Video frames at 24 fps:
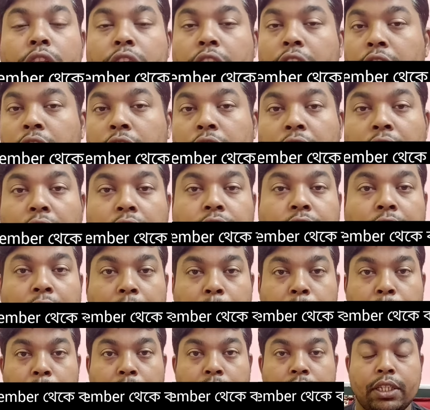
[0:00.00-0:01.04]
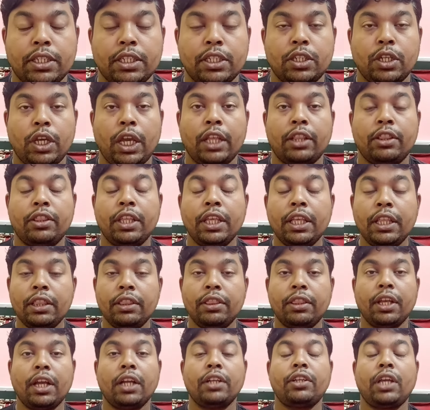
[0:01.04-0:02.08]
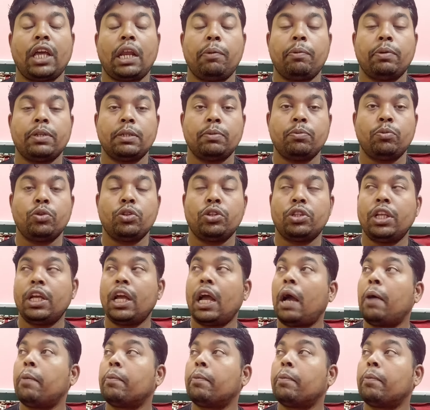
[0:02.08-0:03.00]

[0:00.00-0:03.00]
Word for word: তিন থেকে চার মাস এই তিন থেকে চার মাসের মধ্যে